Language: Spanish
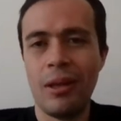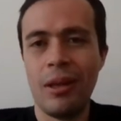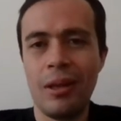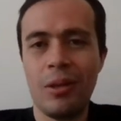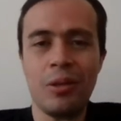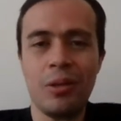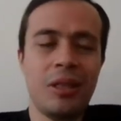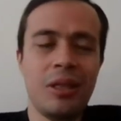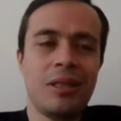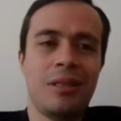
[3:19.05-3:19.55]

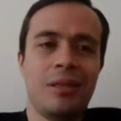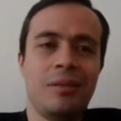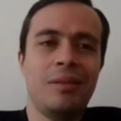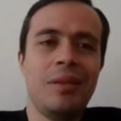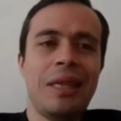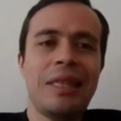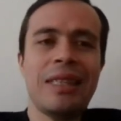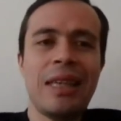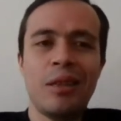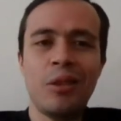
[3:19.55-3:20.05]
Entonces
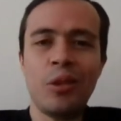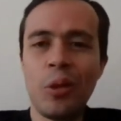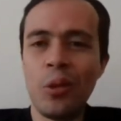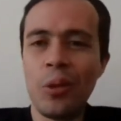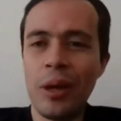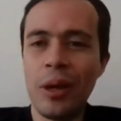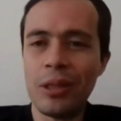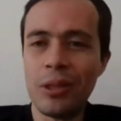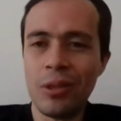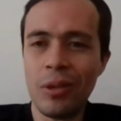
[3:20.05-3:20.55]
dice
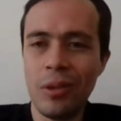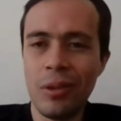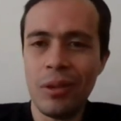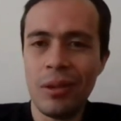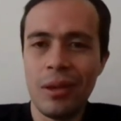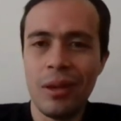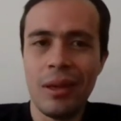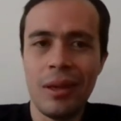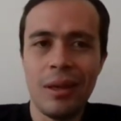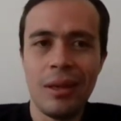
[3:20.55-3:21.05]
todo esto
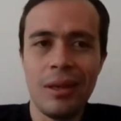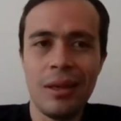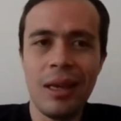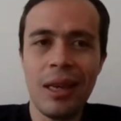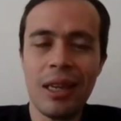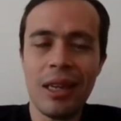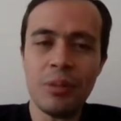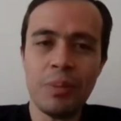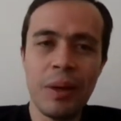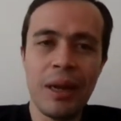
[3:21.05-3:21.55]

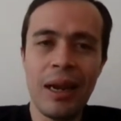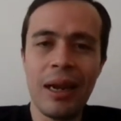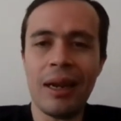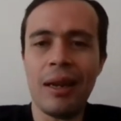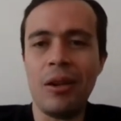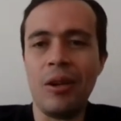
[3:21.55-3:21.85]
y él espera